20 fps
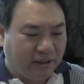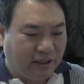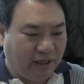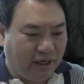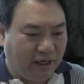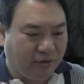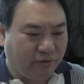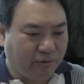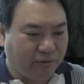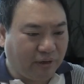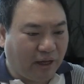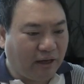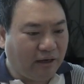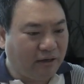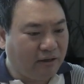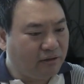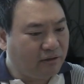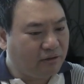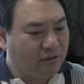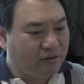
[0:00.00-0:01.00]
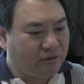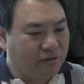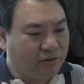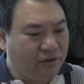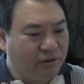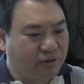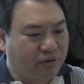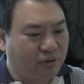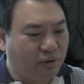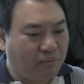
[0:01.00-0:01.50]
계속 나는
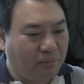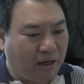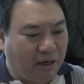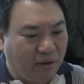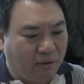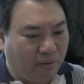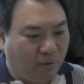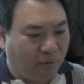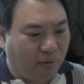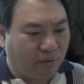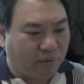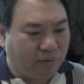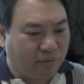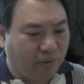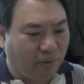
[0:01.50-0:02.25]
그리스도 말고